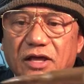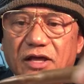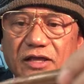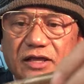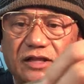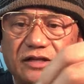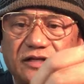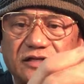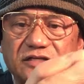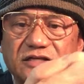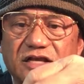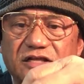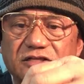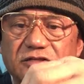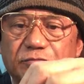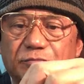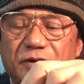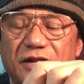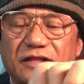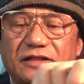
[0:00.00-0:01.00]
Ayan,
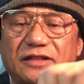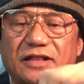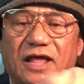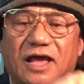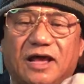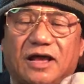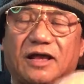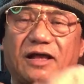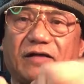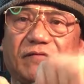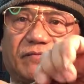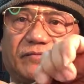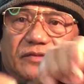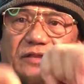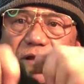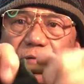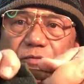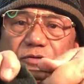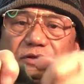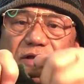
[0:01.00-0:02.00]
Scotch Bright lang.
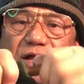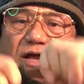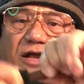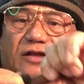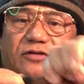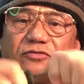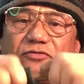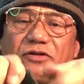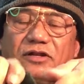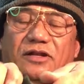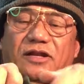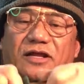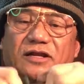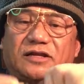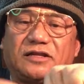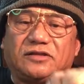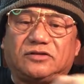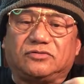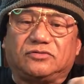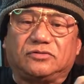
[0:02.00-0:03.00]
Tapos gaganunin lang
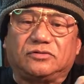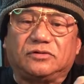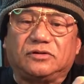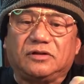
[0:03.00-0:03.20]
ninyo.